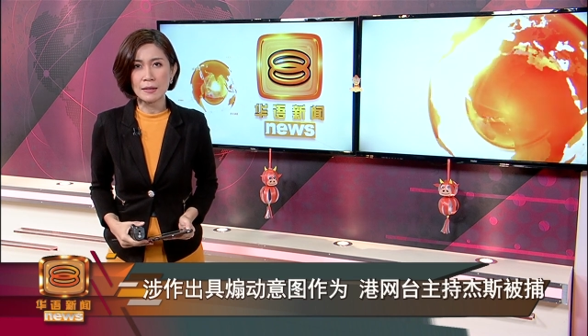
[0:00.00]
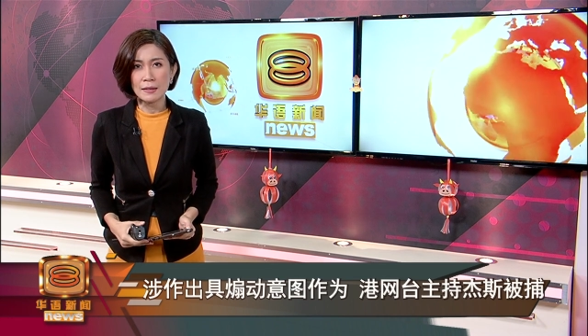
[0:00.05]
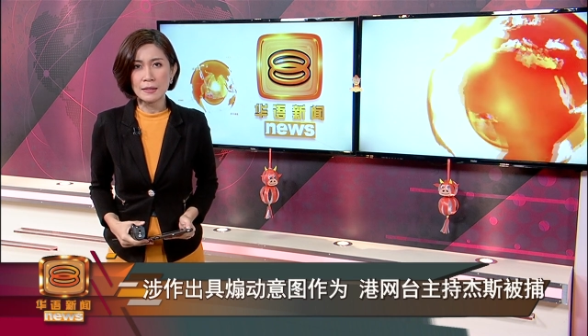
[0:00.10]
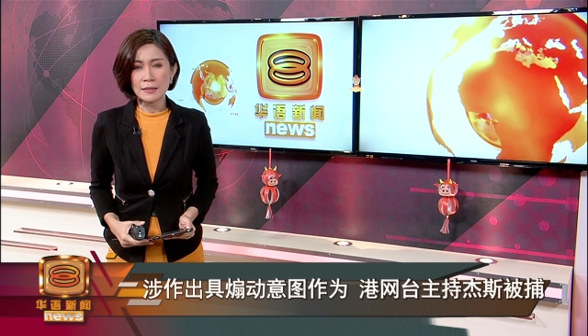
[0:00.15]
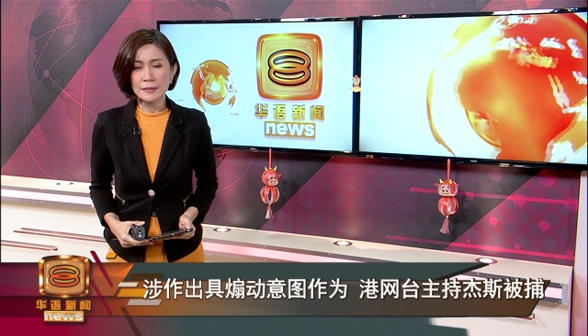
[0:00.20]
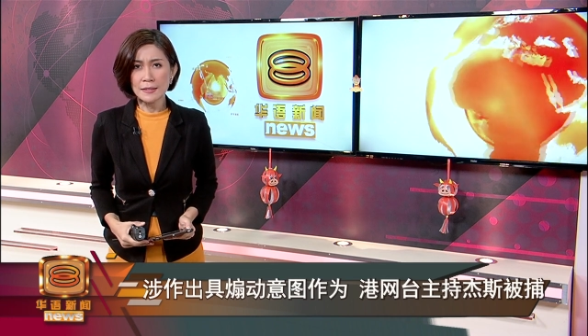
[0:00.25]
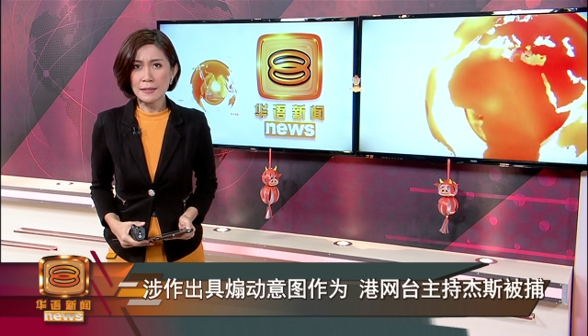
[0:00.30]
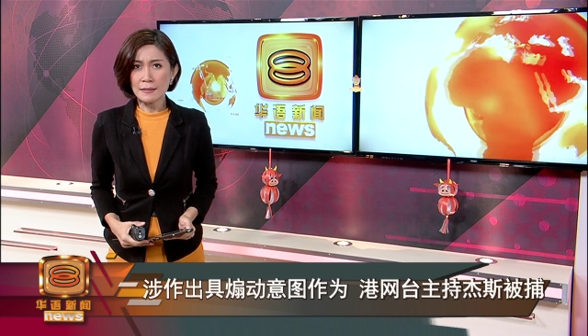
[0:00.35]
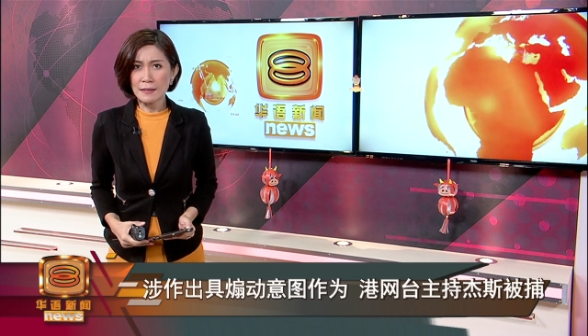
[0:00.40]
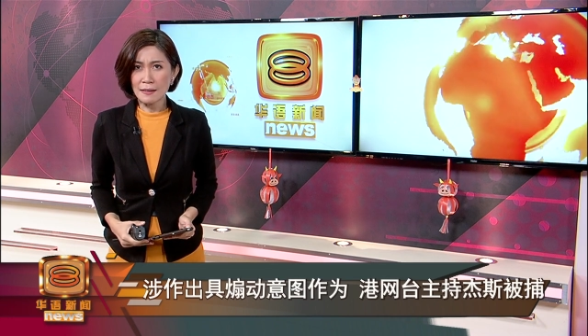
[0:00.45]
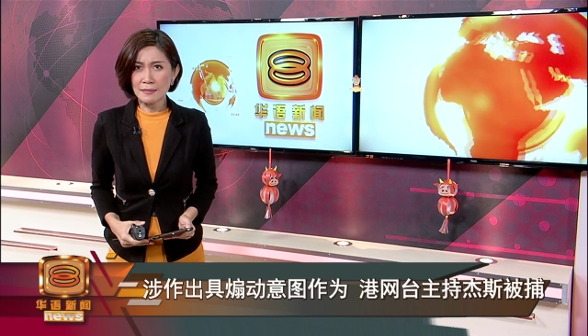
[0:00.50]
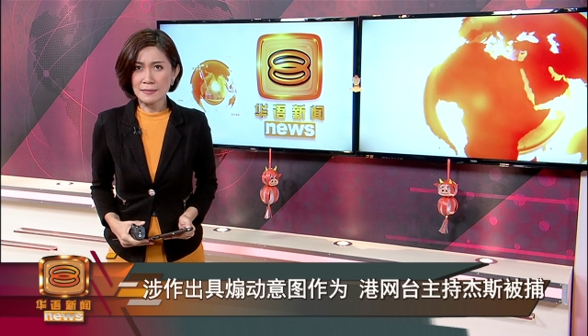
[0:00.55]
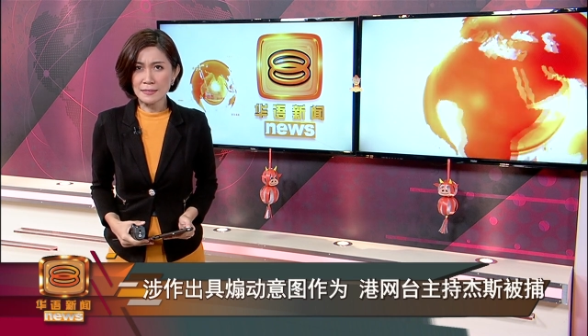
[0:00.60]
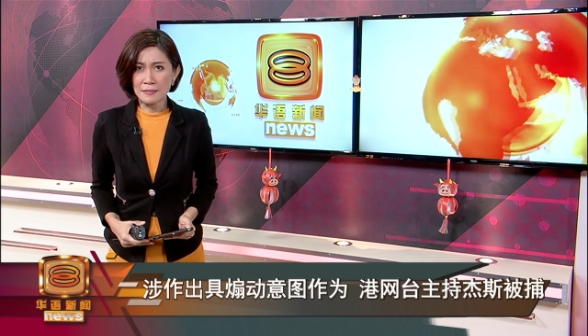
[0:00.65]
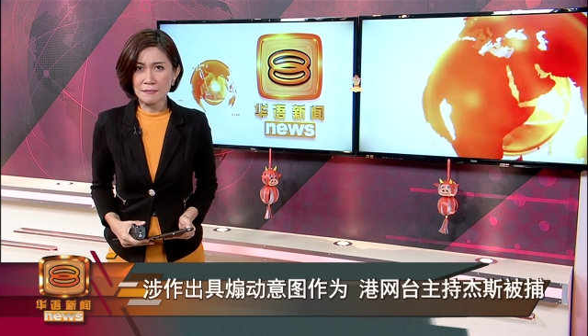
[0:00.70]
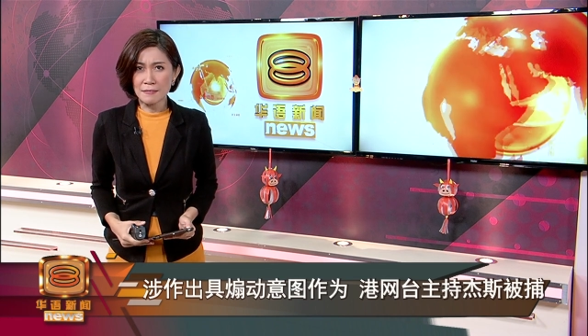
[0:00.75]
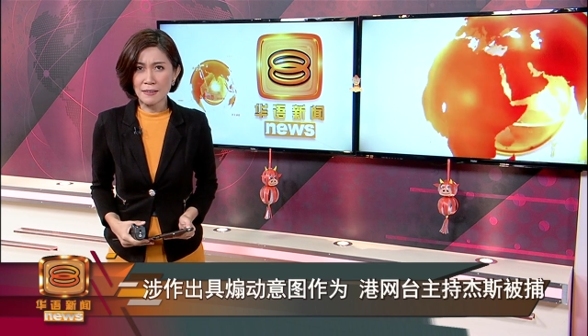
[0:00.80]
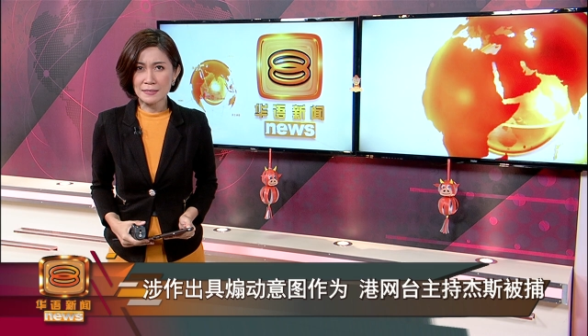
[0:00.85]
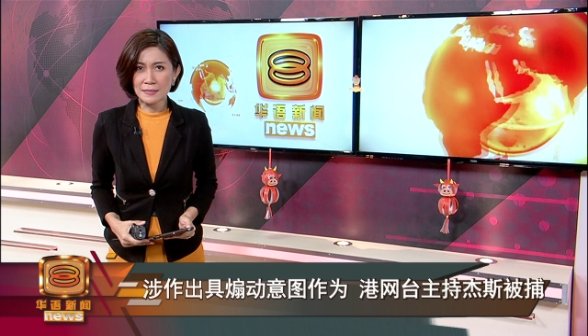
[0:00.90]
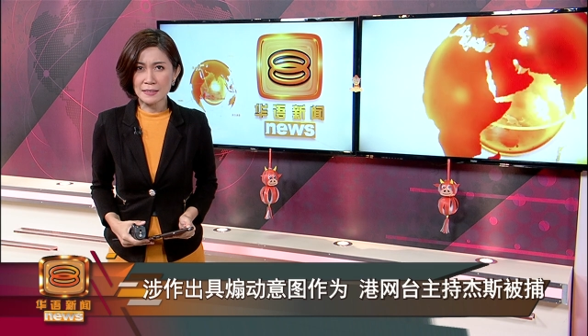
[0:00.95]
香港
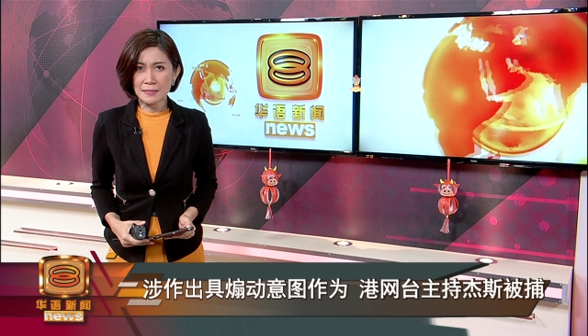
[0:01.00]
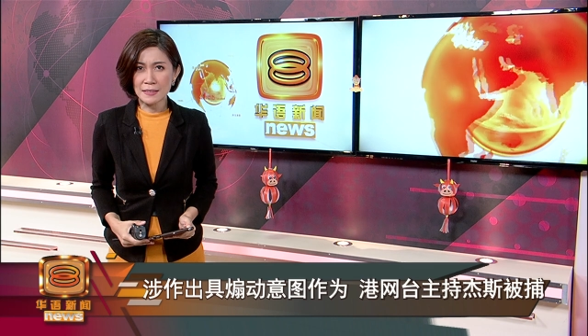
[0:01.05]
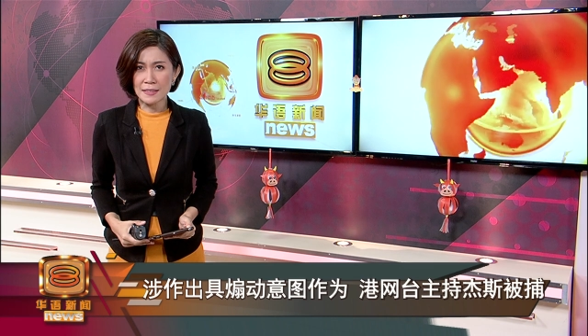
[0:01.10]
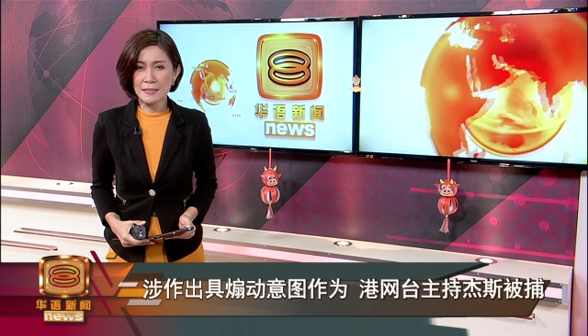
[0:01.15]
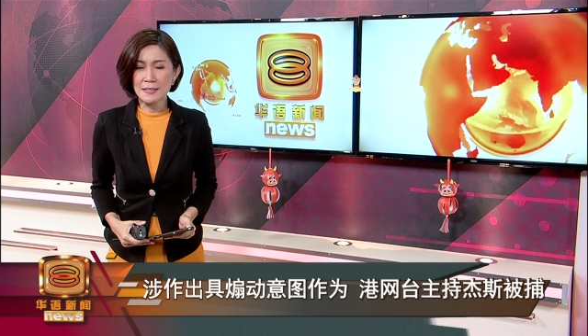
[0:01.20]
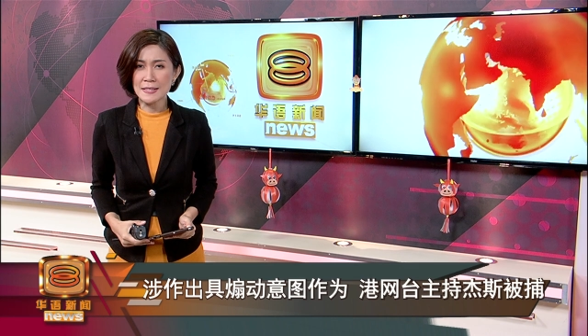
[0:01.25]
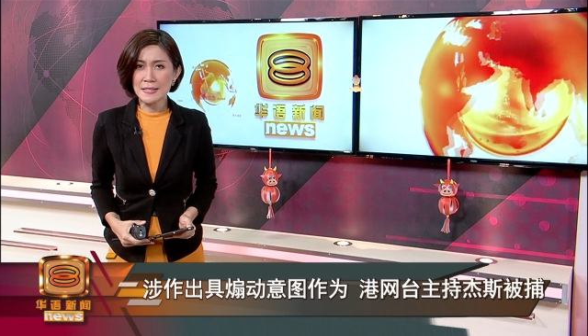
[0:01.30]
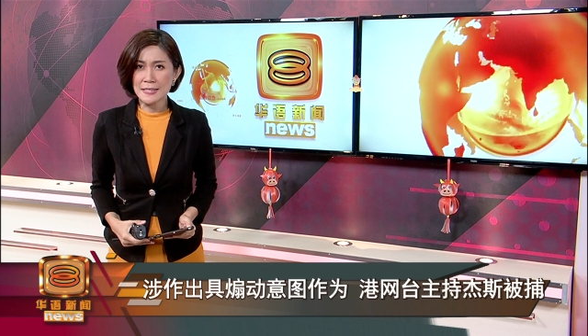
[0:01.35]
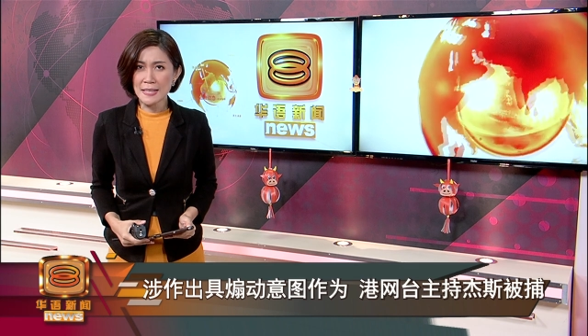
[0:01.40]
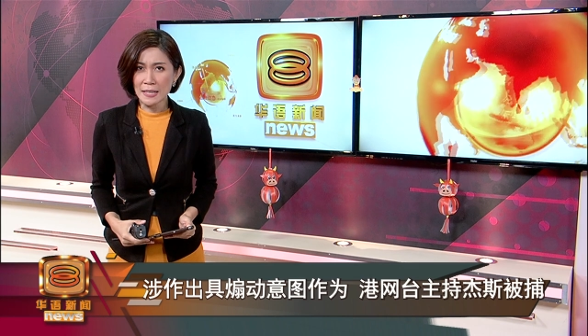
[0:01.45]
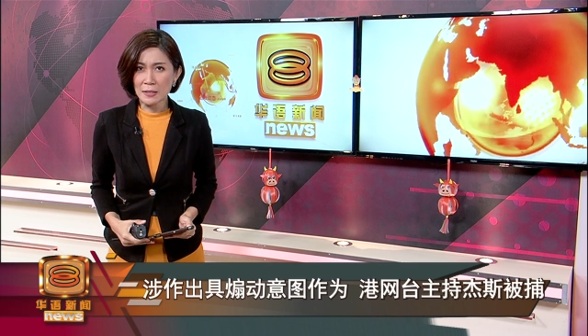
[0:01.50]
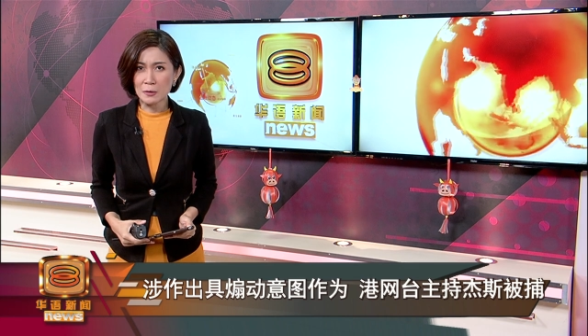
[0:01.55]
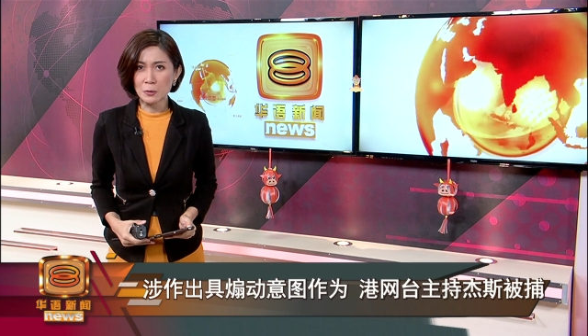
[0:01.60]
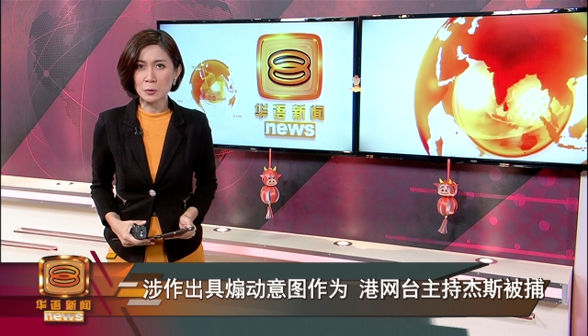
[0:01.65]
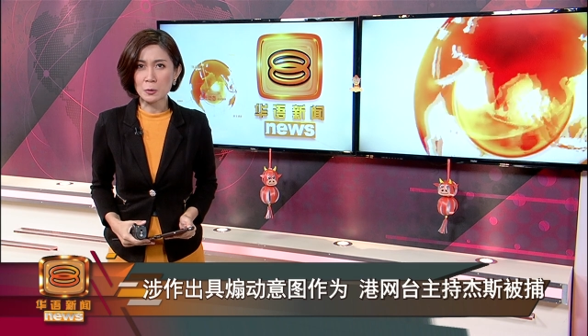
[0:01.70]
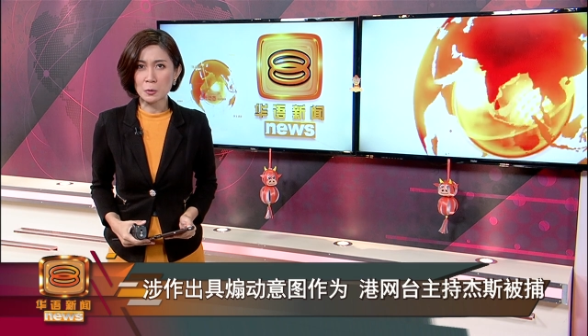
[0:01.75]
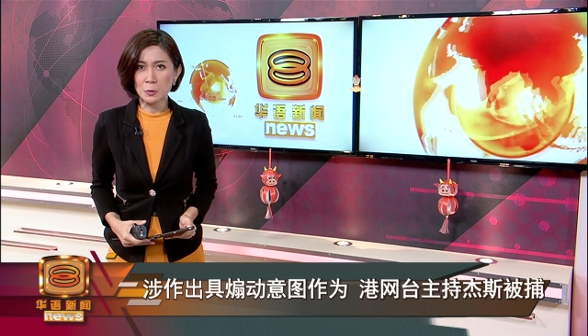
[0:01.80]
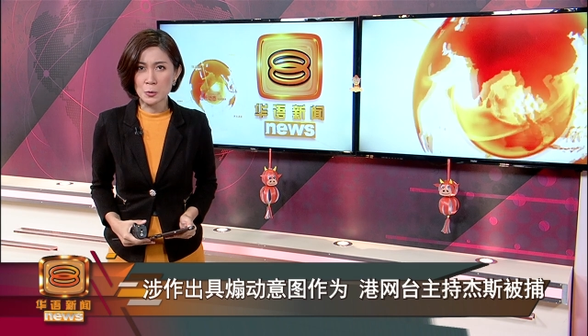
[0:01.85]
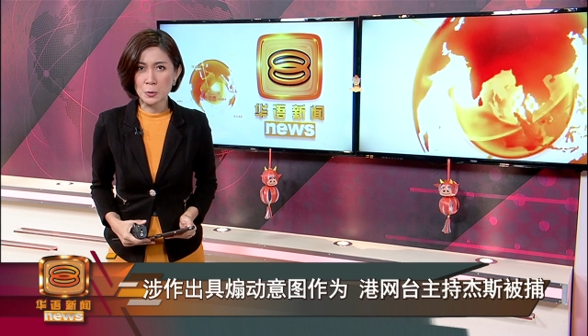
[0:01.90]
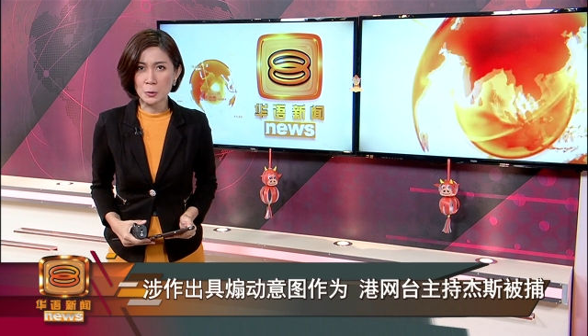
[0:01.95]
警方今天再
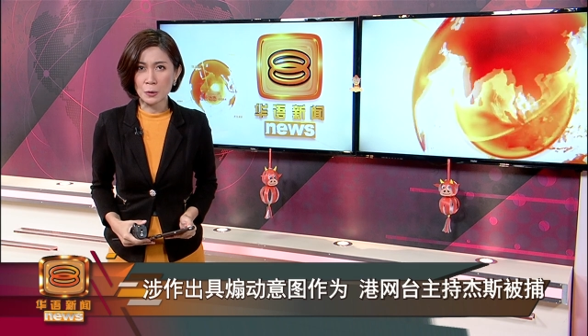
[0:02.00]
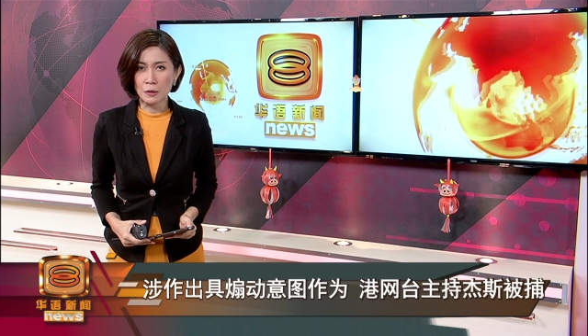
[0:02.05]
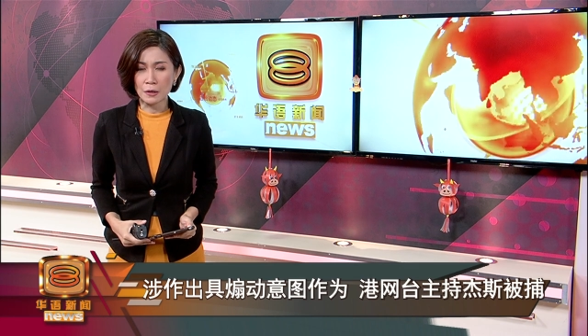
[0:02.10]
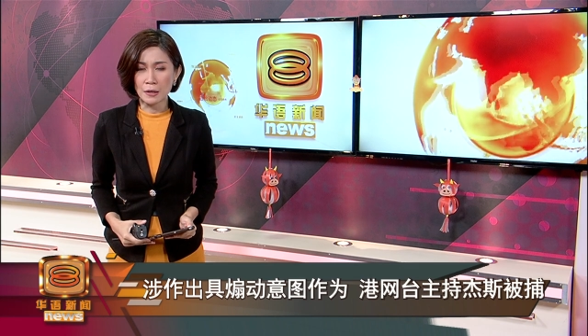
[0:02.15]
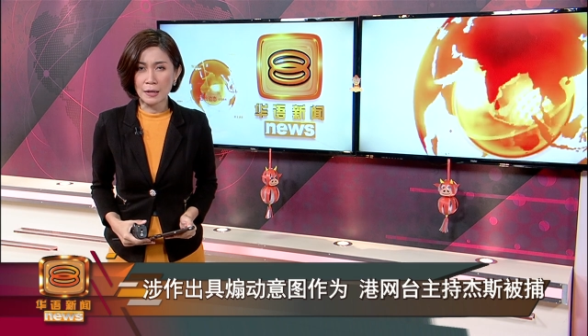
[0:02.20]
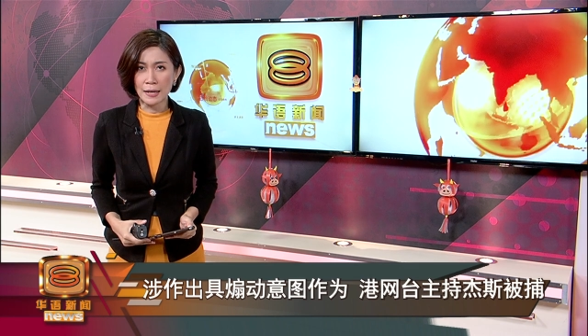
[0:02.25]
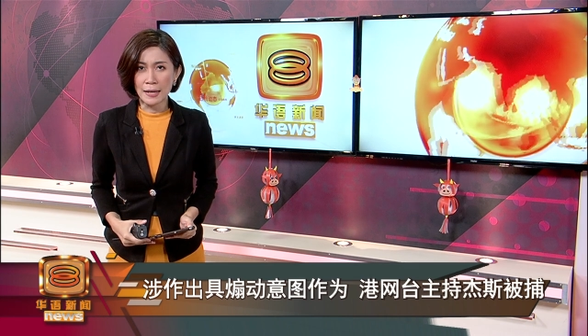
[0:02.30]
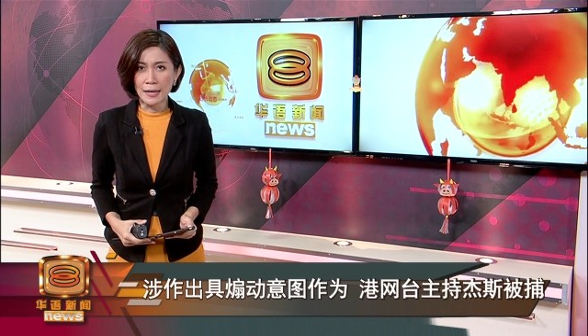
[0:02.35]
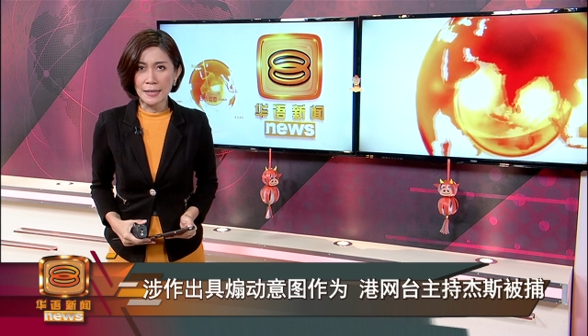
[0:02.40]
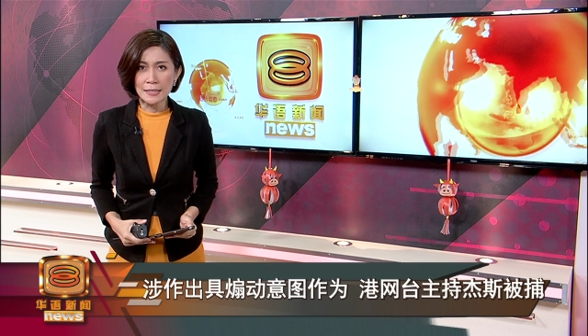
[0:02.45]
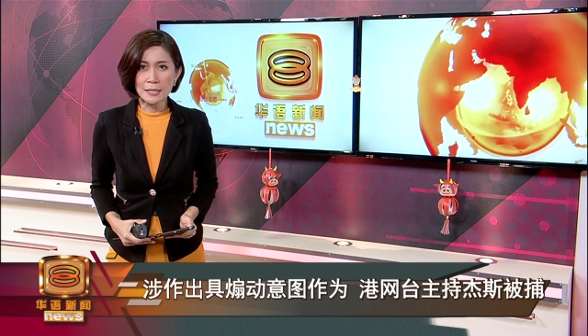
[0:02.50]
有动作。